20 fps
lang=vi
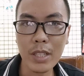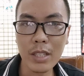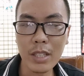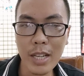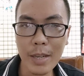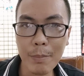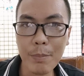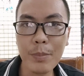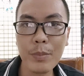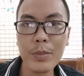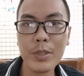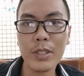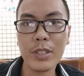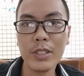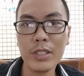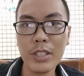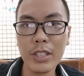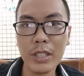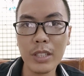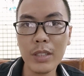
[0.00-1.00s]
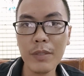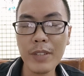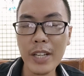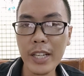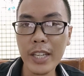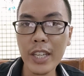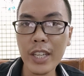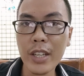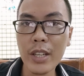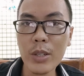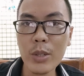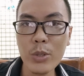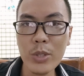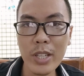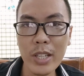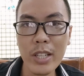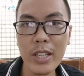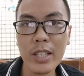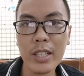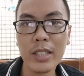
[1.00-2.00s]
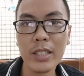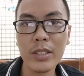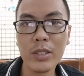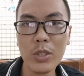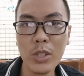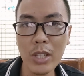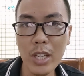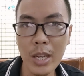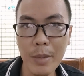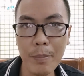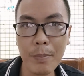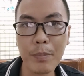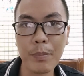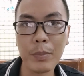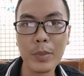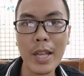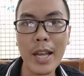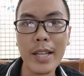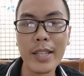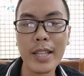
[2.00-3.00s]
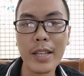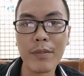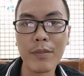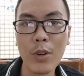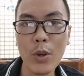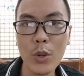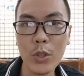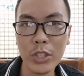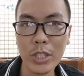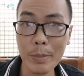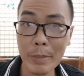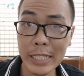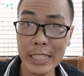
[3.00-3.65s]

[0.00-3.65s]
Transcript: sửa chữa và nghiên cứu xe điện chuyên nghiệp tại thành phố Hồ Chí Minh.